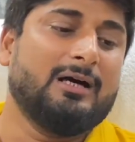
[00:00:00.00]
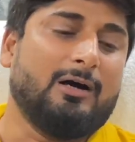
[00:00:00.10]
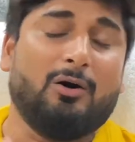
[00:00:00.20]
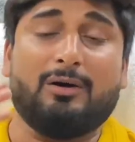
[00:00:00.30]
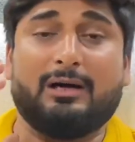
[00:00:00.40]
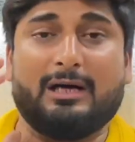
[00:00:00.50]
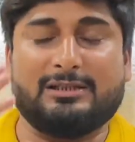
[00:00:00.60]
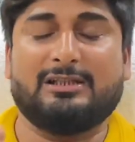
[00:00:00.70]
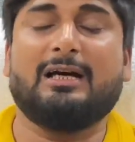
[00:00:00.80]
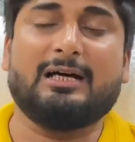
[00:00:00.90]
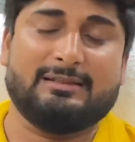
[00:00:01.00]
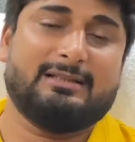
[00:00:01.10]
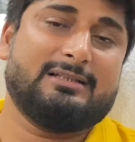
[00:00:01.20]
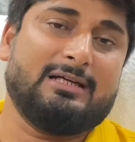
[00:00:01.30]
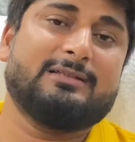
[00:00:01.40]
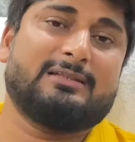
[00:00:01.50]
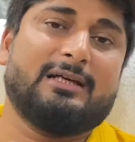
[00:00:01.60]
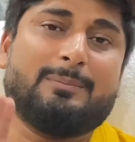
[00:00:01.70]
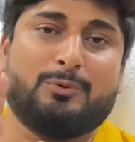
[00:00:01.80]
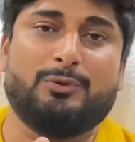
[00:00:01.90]
और अच्छा खासा चांस है
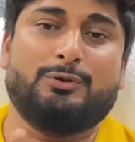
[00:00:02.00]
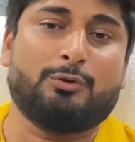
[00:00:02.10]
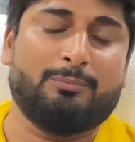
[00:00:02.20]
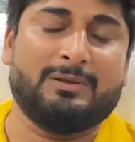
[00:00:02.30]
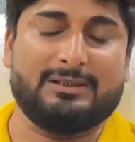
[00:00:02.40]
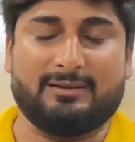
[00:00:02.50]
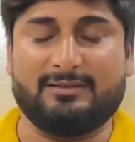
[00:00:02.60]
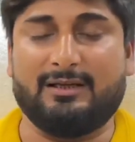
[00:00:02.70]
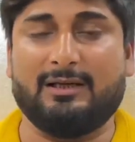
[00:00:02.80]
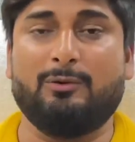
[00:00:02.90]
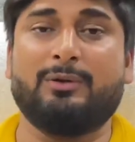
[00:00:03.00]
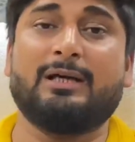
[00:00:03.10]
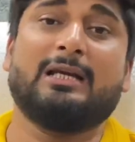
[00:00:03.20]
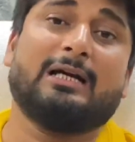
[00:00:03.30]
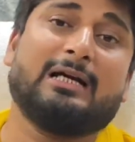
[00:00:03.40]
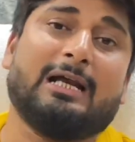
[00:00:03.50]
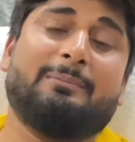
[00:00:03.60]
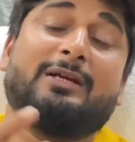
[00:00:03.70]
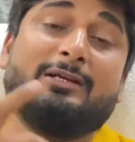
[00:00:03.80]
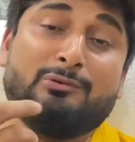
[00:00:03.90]
आपको यूरोप में सेटल होने के लिए अगर
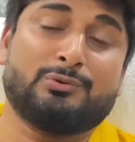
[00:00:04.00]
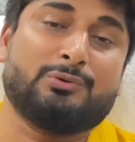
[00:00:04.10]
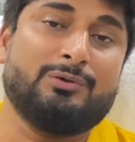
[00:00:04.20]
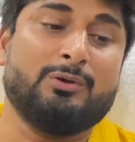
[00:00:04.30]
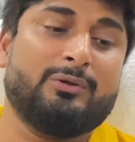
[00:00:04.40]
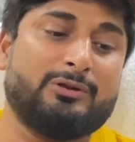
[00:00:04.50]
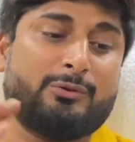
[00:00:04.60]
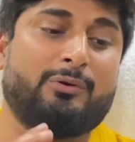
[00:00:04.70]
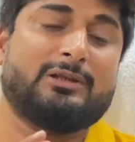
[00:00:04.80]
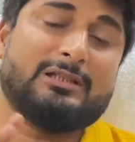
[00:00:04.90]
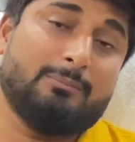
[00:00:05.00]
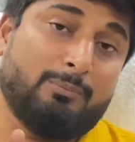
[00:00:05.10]
आपने न्यूज सुनी होगी तो क्रोएशिया